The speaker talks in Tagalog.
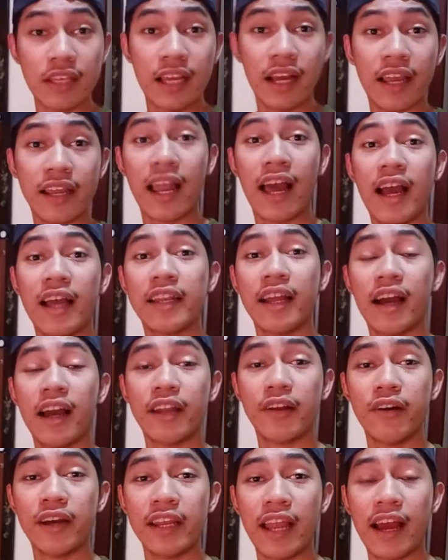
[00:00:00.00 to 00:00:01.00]
kailangan ng
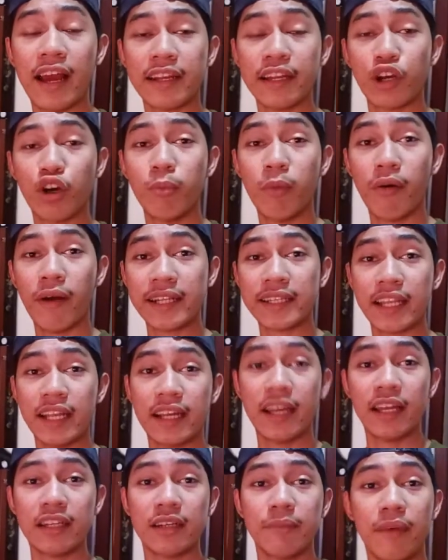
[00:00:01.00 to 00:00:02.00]
ano, kailangan ng gumawa
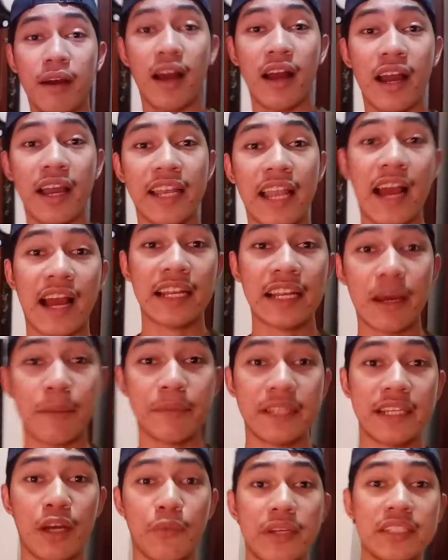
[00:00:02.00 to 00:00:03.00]
talaga ng mga kailangan
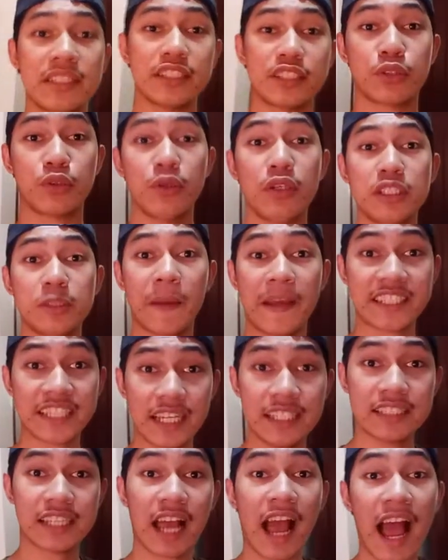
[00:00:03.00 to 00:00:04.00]
namin gawin sa school,
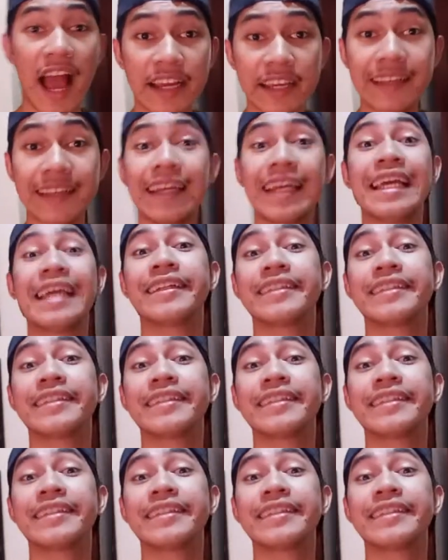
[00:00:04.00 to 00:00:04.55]
especially sa aking